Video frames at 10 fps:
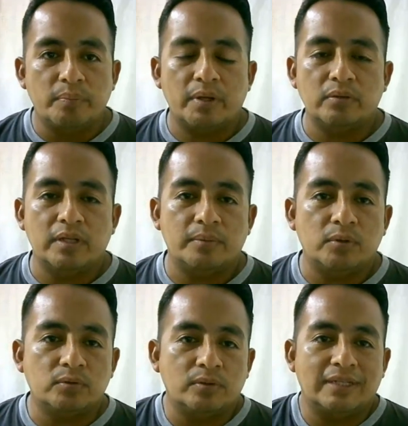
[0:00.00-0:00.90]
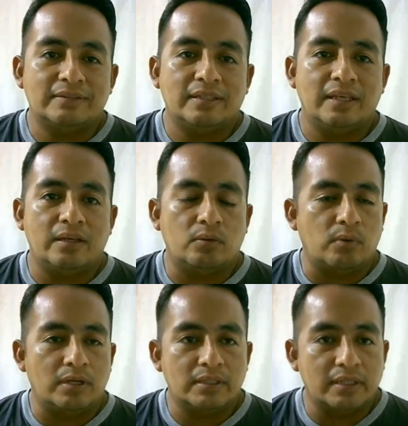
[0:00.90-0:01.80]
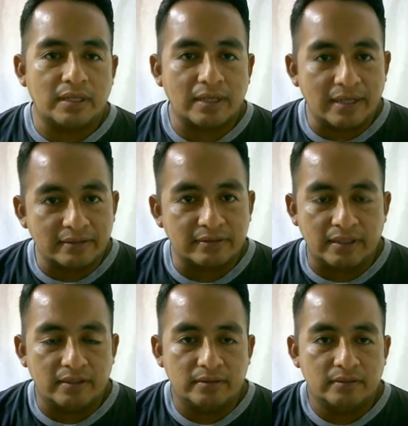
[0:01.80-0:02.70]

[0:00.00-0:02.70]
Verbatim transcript: perro nervioso nace en cualquier raza.